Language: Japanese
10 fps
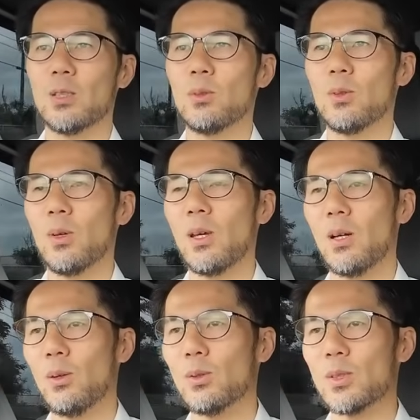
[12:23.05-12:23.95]
自分の部
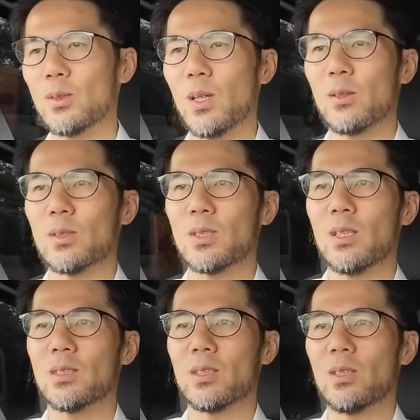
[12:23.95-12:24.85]
屋を薄暗くし
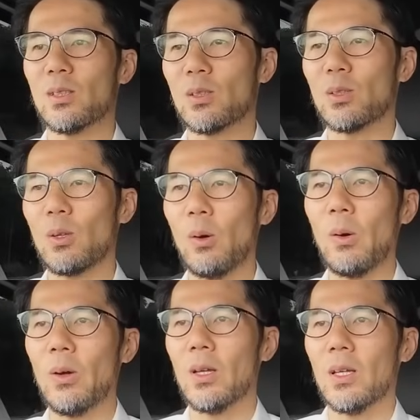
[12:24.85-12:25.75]
てずっと